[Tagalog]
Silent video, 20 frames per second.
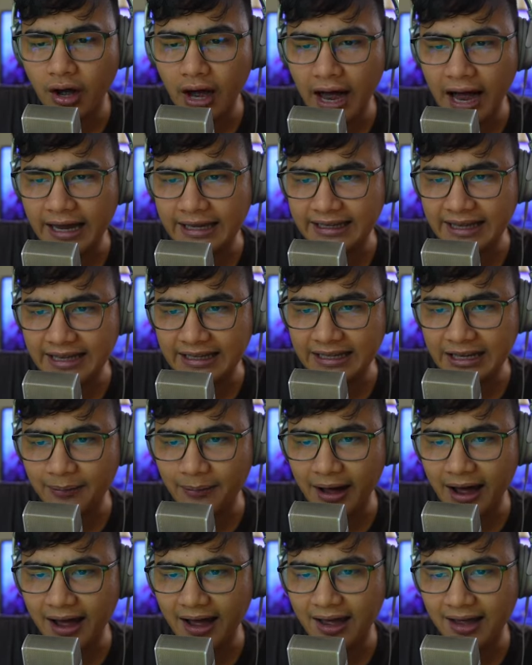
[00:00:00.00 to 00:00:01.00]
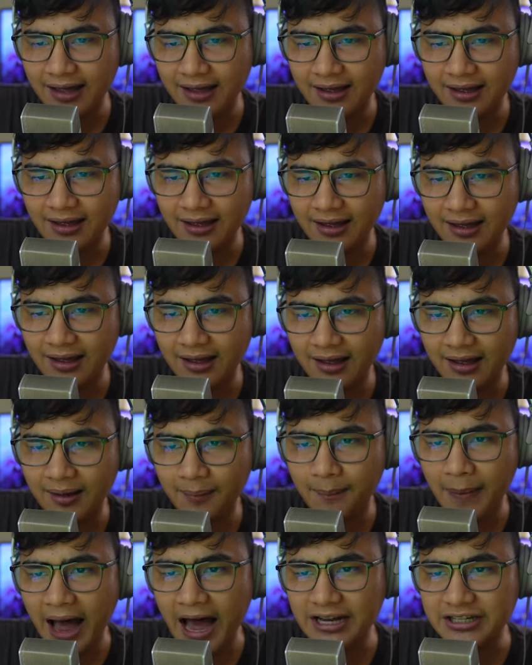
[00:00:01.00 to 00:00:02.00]
Ayan, 'di ba?
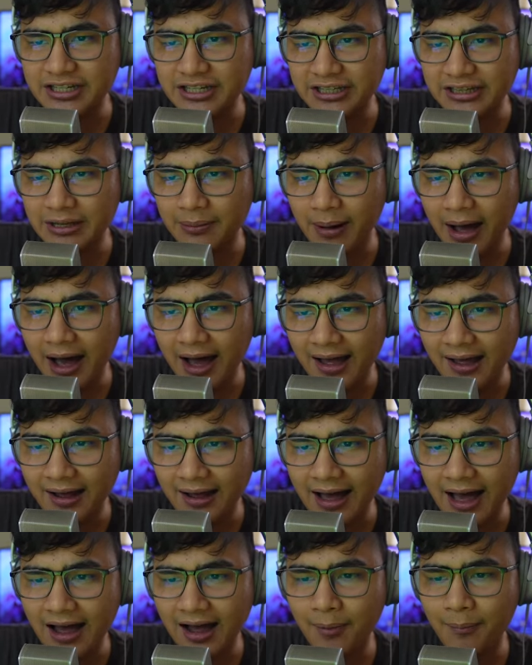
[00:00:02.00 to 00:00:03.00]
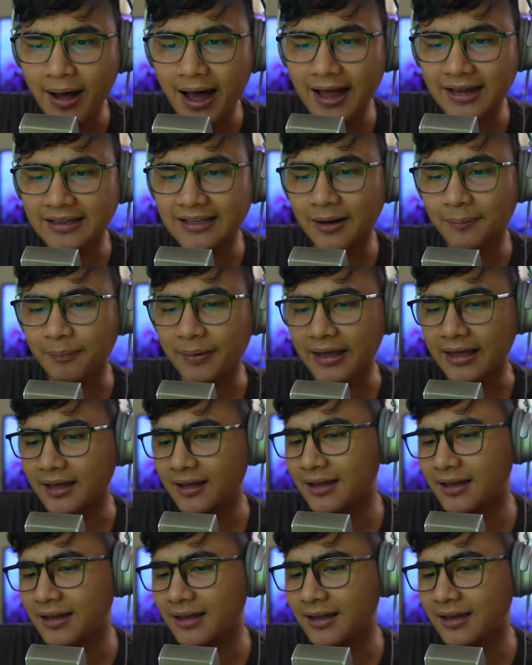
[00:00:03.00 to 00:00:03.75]
Magic, 'di ba? Kakabad trip eh.